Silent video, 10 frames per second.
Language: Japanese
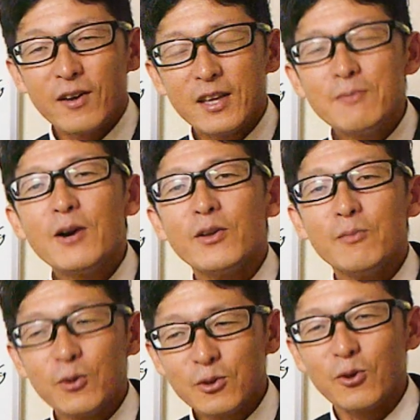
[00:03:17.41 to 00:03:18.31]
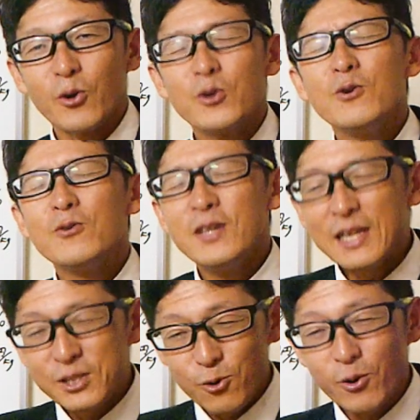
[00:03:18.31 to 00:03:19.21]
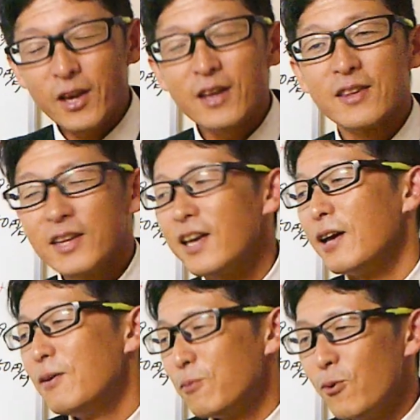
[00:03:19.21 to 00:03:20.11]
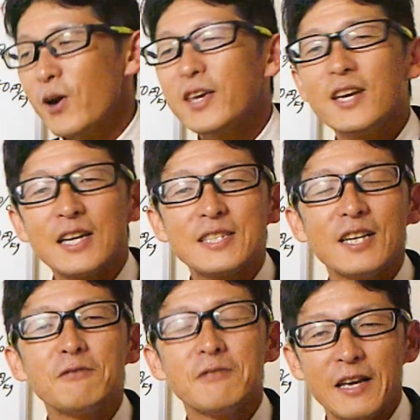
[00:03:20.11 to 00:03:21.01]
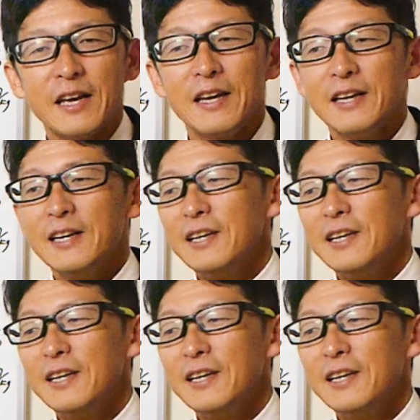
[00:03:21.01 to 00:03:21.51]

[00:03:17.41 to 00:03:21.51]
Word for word: 今よりもっと有利な条件で貿易がしたくて